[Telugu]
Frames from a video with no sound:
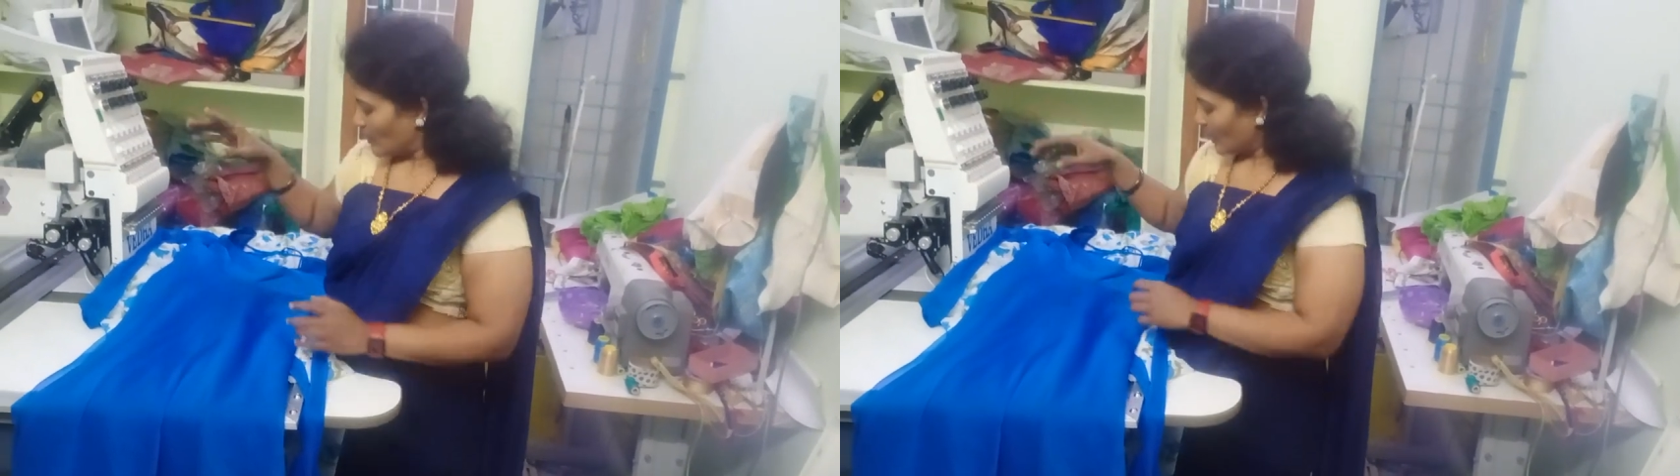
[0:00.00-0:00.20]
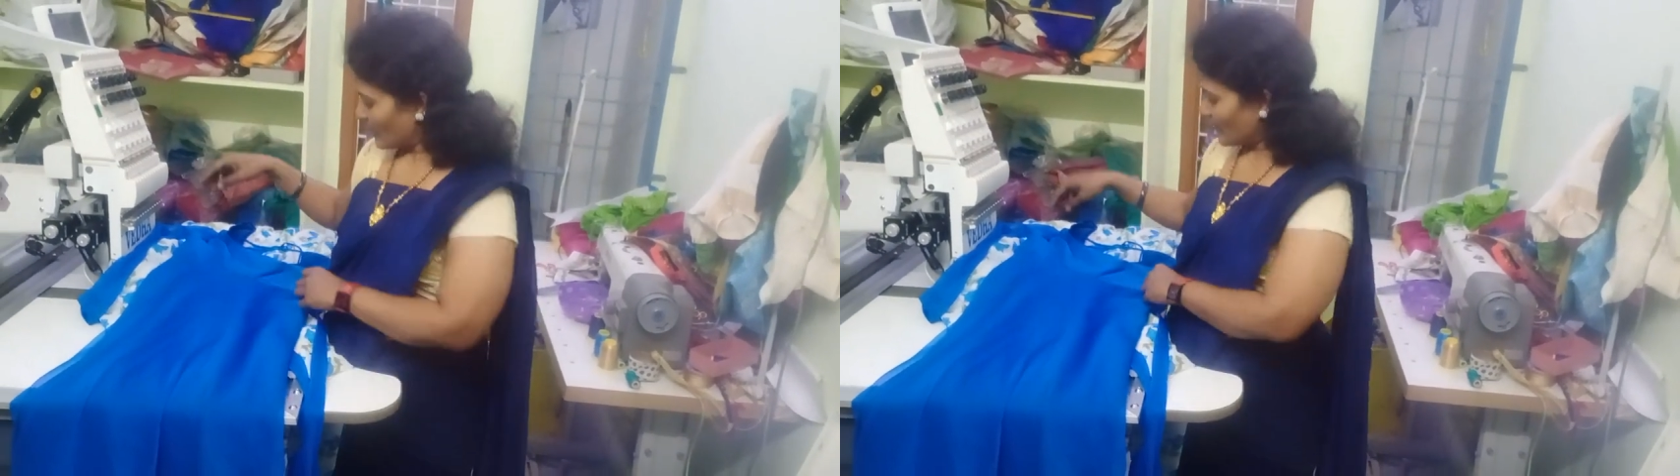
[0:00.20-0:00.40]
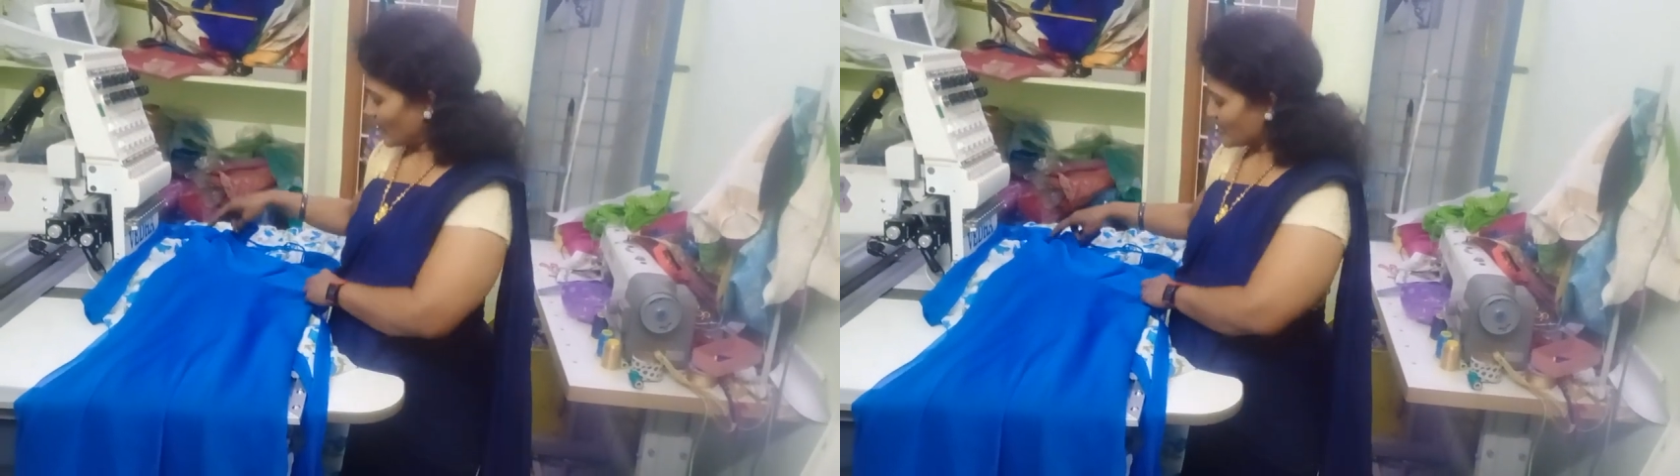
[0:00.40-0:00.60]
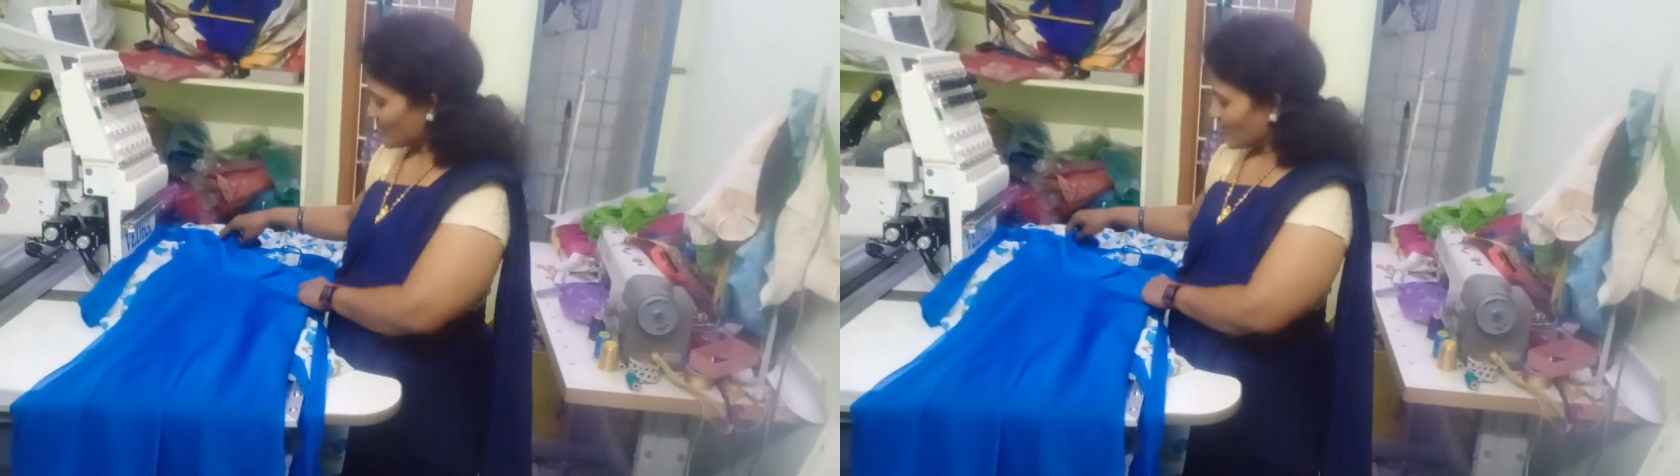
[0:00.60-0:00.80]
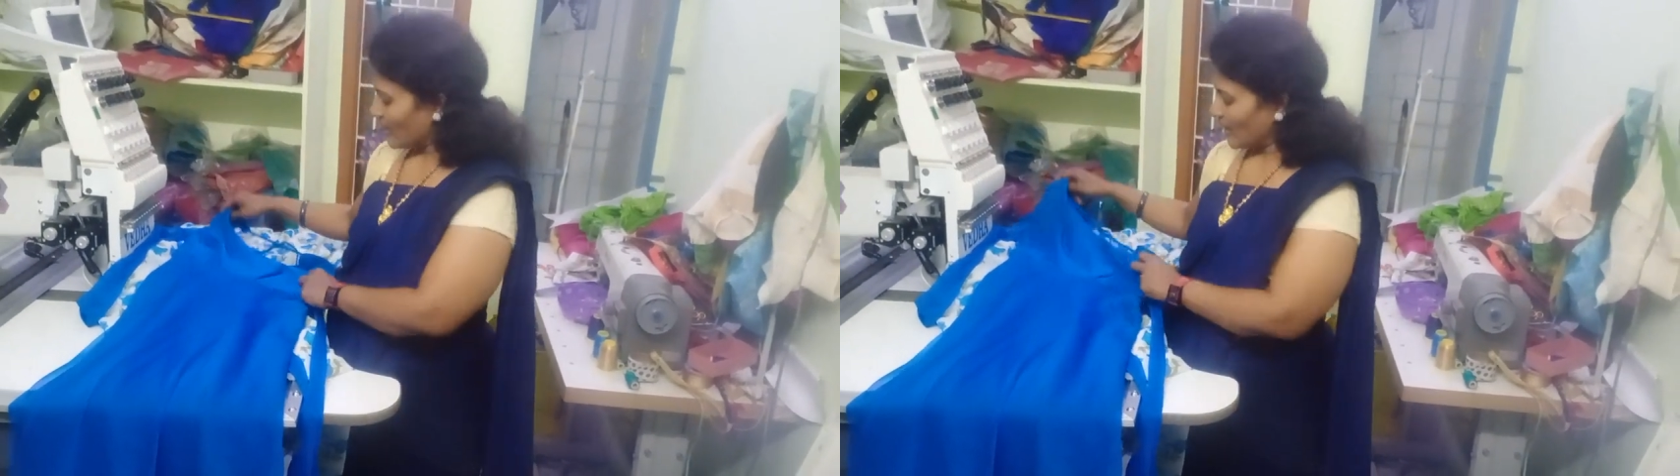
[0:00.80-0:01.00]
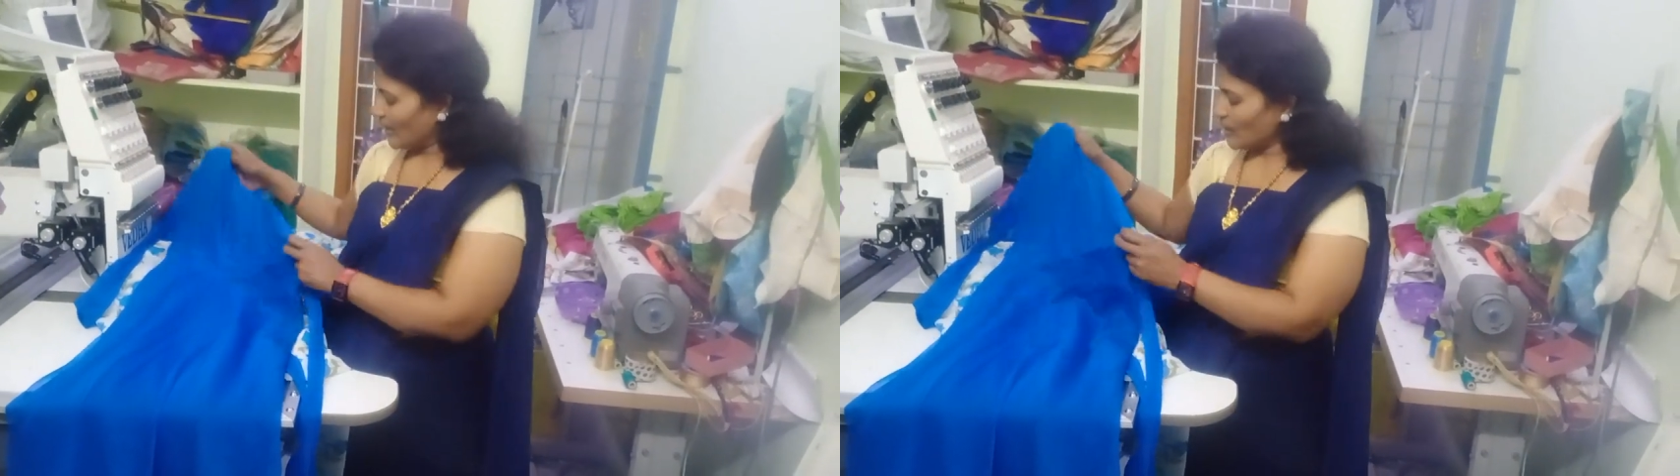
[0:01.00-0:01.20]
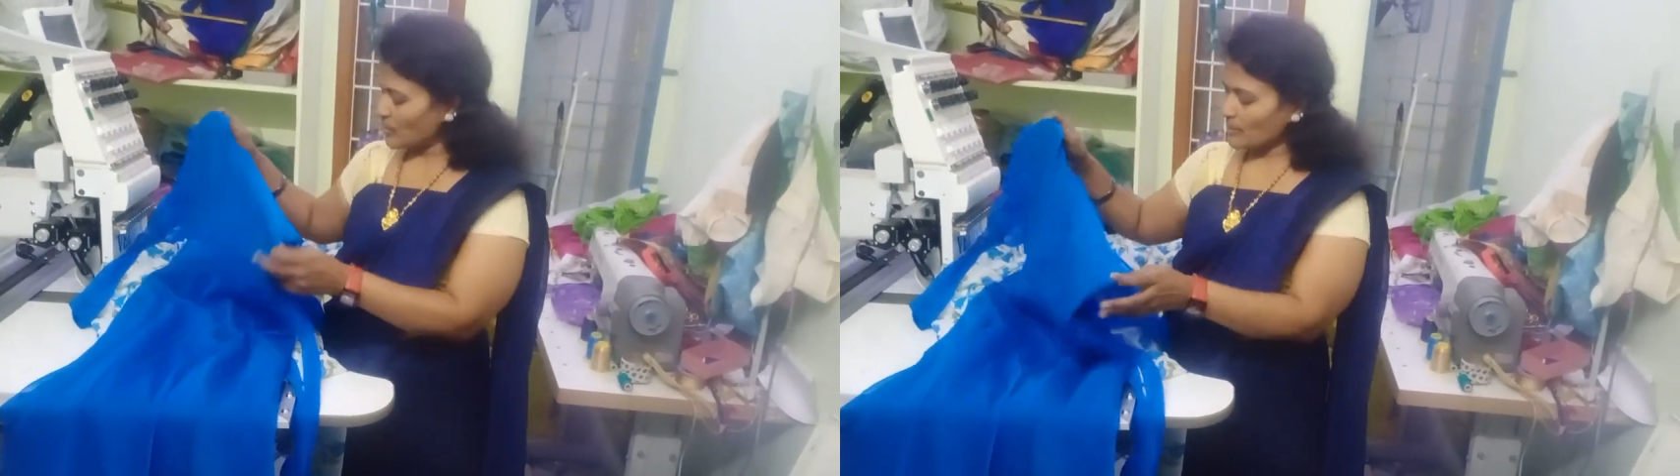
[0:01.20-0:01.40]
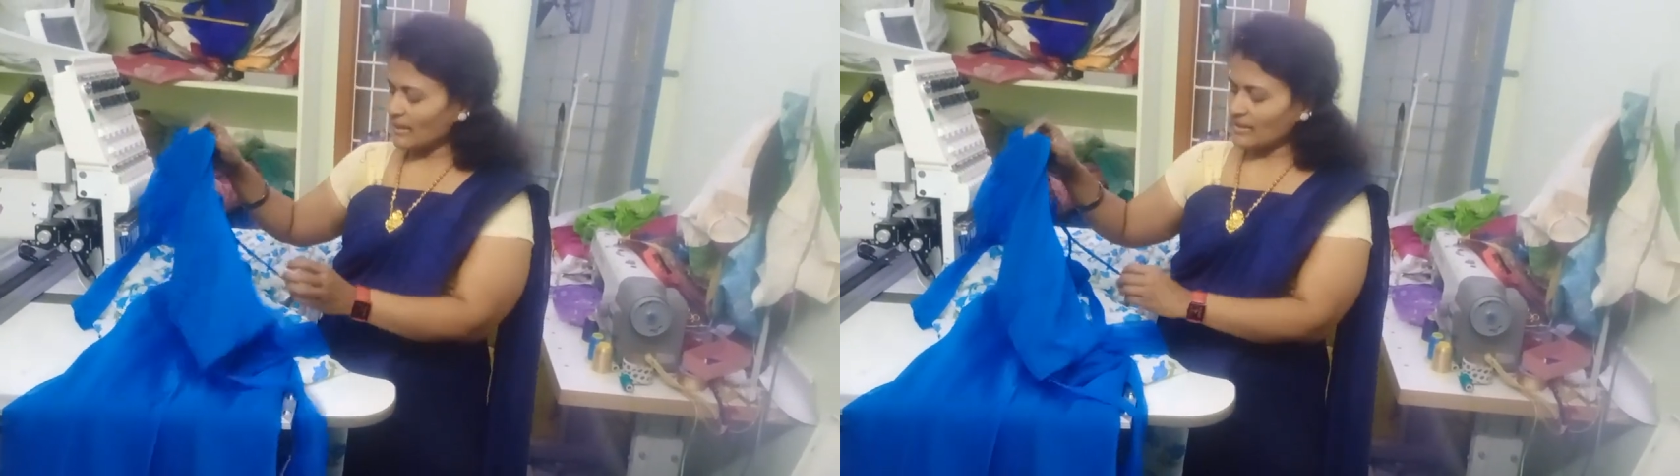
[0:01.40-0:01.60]
ఓకే ఫ్రెండ్స్
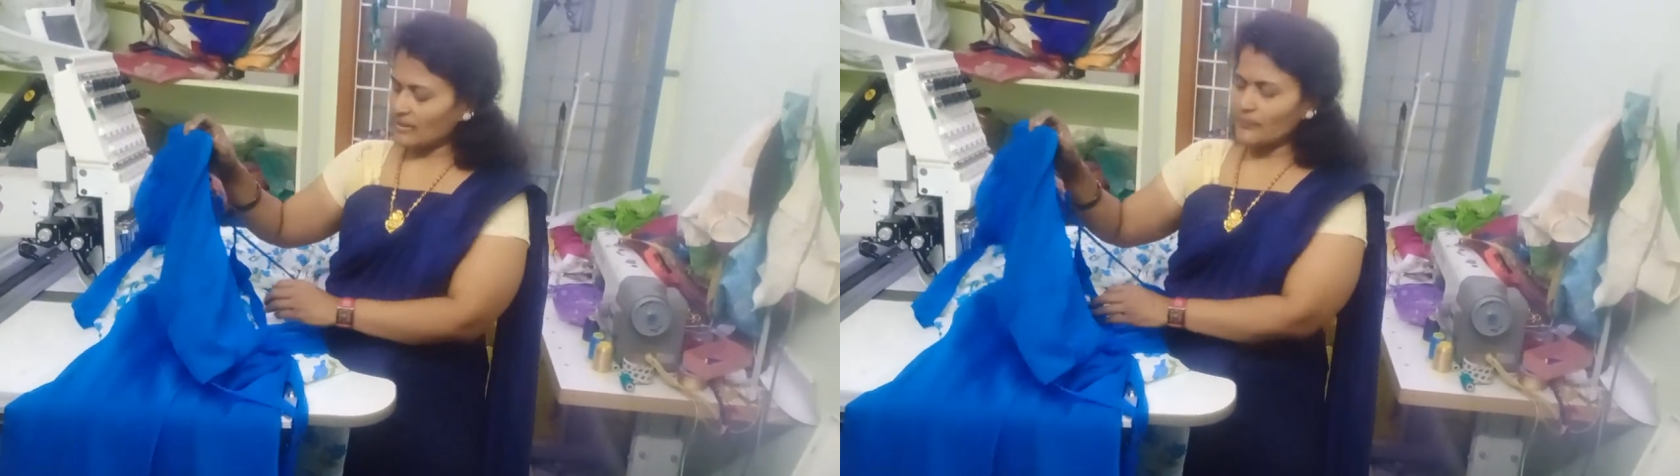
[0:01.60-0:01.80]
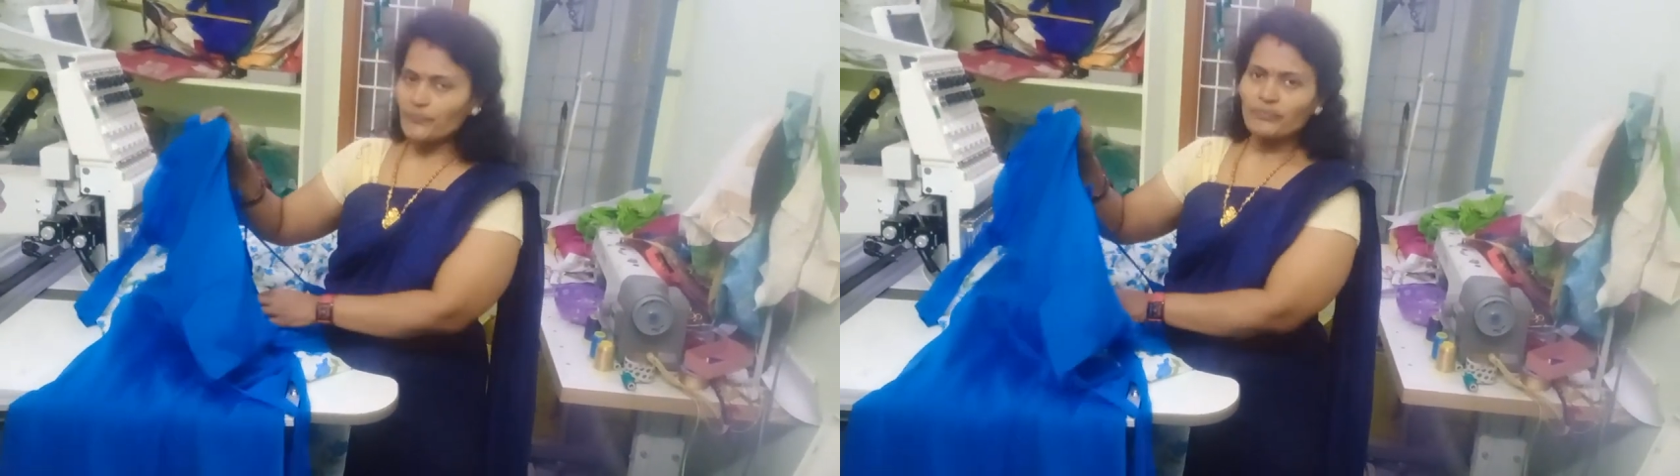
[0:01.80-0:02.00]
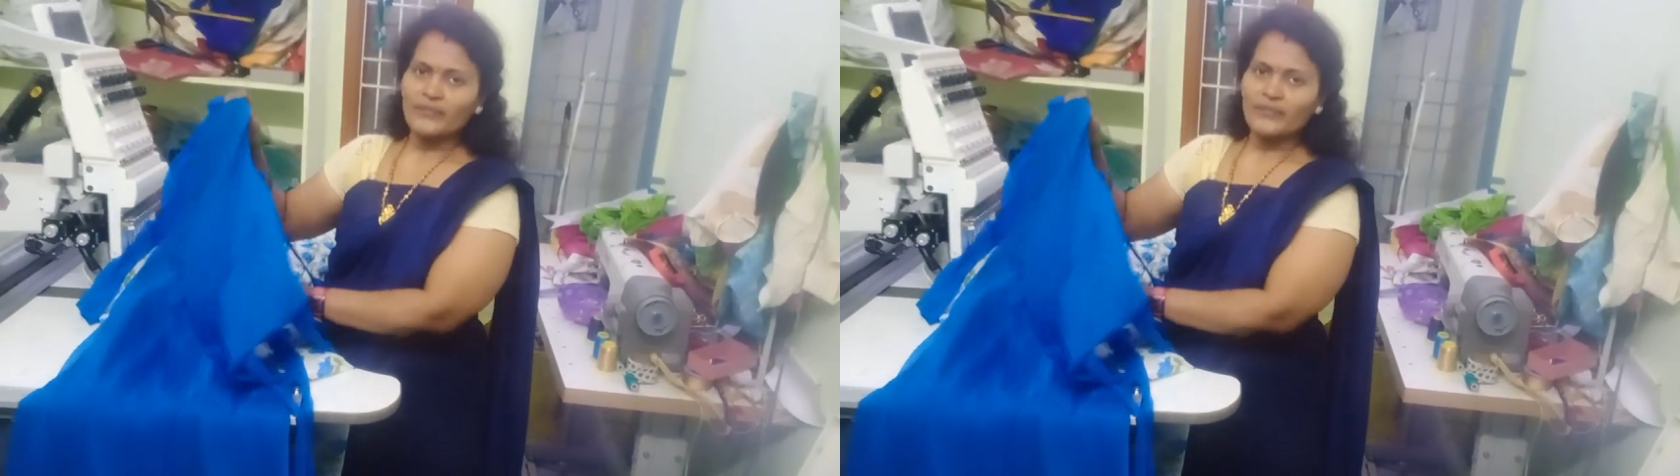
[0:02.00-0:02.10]
ఈరోజు మాత్రం